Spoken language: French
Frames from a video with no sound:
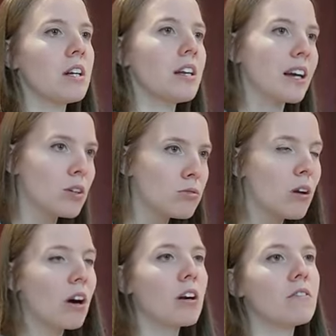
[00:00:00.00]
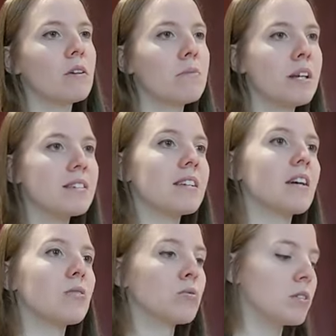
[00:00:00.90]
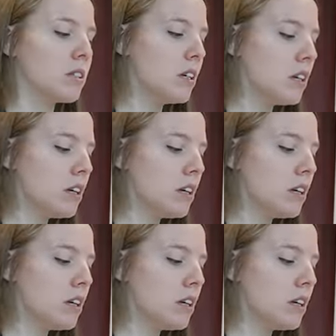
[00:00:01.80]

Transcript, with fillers: La couleur va bien s'étendre aussi.